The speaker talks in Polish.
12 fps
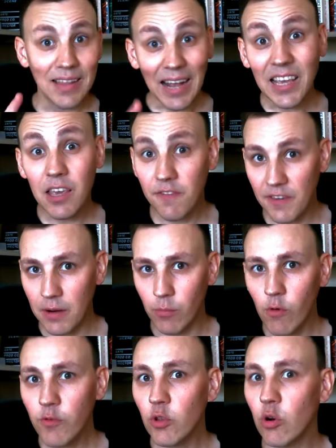Takich
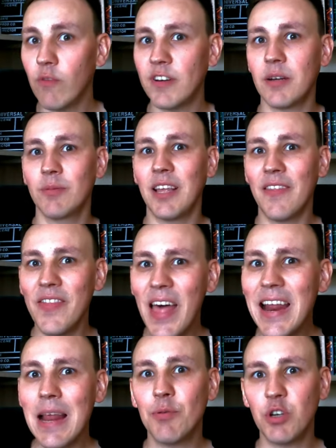filmów, które uważam za
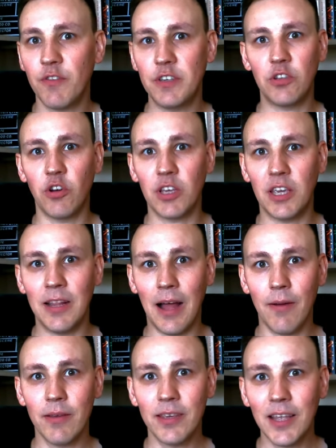najlepsze w historii kina.